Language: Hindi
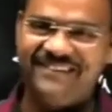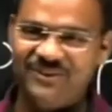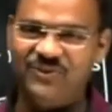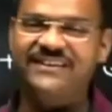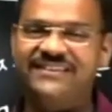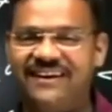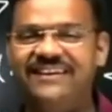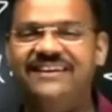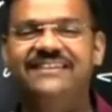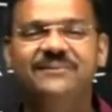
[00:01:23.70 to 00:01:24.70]
वक्त
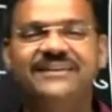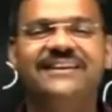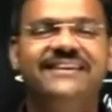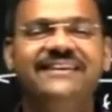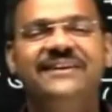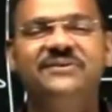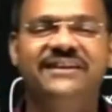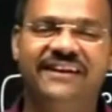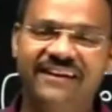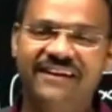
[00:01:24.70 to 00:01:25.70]
आने दे बता देंगे तुझे
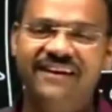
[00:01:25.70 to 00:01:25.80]
ए